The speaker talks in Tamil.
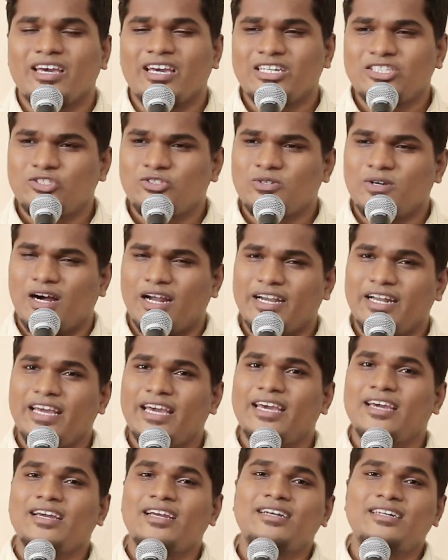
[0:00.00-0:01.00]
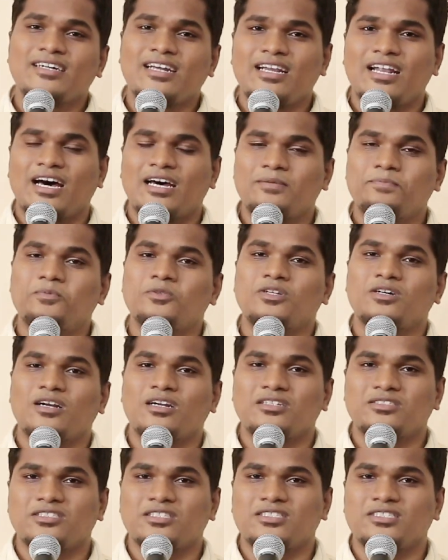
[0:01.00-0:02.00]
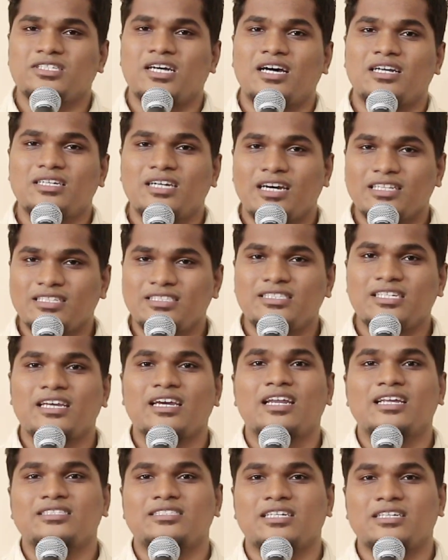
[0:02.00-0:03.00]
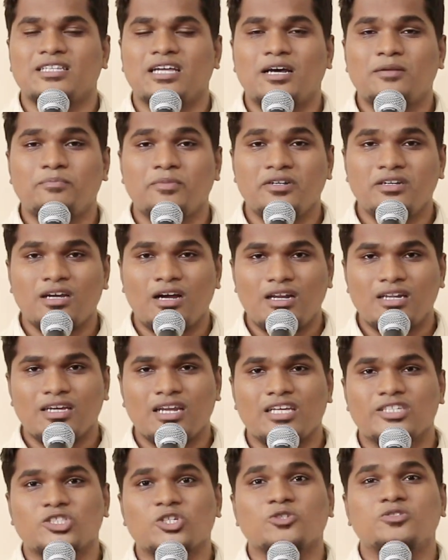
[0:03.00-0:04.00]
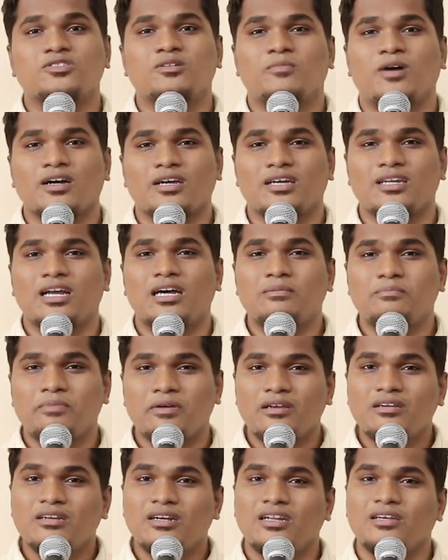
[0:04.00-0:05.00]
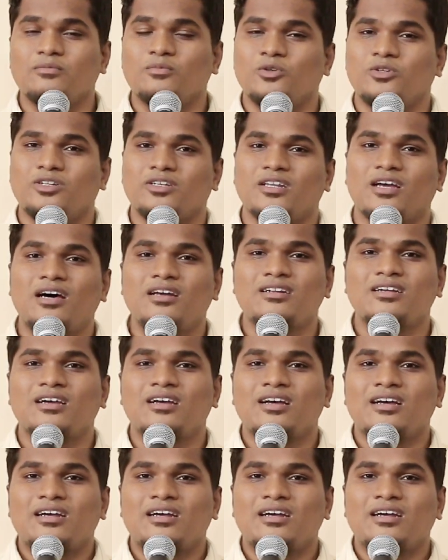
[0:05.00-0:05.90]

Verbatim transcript: இயேசு அநேக இடங்களில் அற்புதங்களை செஞ்சார் அதிசயங்களை செய்தார் பிணியாளிகளை சொஸ்தமாக்கினார் பேய்களை ஓட்டினார்